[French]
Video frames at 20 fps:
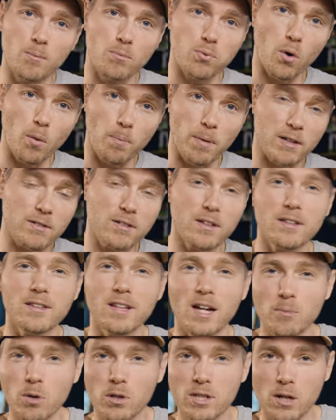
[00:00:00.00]
pour passer
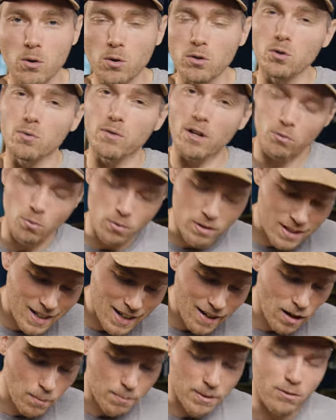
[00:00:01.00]
d'un mode à l'autre de façon
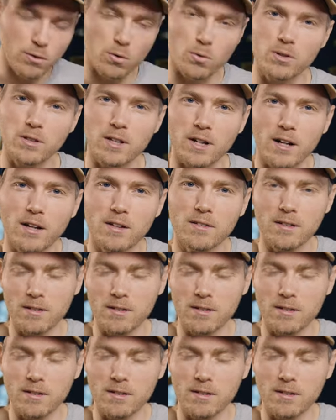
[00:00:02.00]
très rapide sur le terrain.